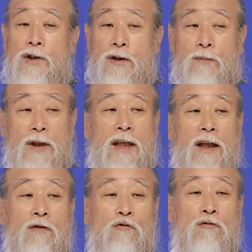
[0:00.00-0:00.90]
지금
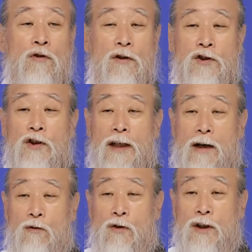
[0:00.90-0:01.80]
일꾼을
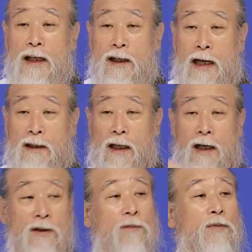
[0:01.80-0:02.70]
쓰려고 그냥
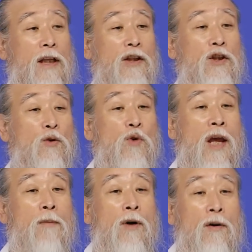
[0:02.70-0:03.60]
갖다가 전부 다
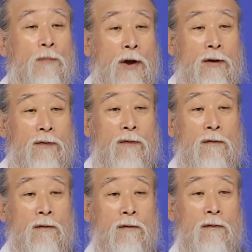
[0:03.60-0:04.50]
이용해 먹으면
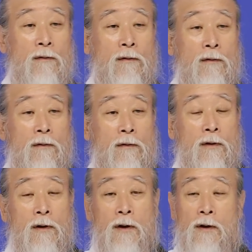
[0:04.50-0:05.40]

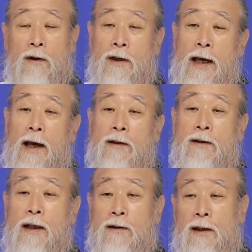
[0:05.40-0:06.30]

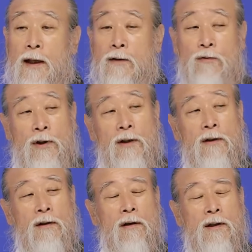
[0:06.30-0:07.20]
걔들한테
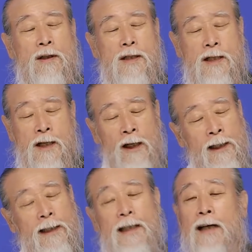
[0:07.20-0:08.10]
우리는
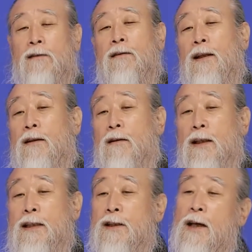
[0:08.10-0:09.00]
큰일 나는
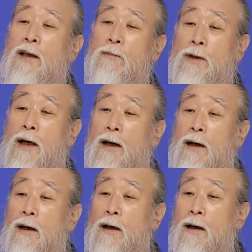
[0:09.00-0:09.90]
일들이 이제 생깁니다.